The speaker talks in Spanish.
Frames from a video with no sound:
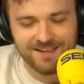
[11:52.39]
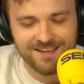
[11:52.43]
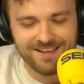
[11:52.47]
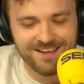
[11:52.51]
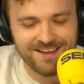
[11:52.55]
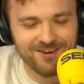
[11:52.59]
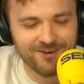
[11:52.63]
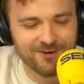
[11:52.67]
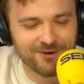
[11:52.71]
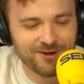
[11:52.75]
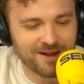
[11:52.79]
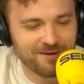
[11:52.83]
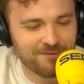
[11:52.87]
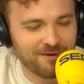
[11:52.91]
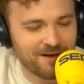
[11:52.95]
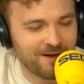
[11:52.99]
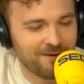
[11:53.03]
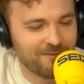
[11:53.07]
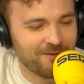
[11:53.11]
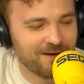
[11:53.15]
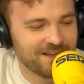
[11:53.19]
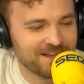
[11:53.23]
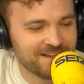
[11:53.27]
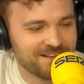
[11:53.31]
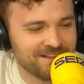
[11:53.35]
lo
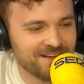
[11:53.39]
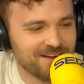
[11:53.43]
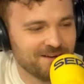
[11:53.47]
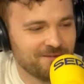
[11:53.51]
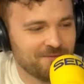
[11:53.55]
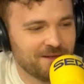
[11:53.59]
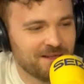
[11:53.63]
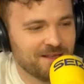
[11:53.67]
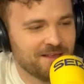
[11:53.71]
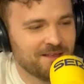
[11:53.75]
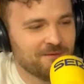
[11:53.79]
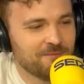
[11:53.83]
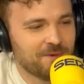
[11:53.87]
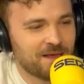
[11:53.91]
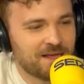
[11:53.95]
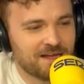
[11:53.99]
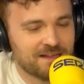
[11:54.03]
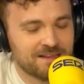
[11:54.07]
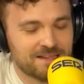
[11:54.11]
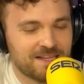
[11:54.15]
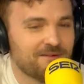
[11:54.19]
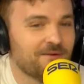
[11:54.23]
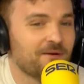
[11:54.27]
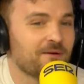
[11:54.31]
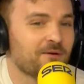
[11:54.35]
grababa y tal, me,
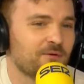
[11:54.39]
encantaba,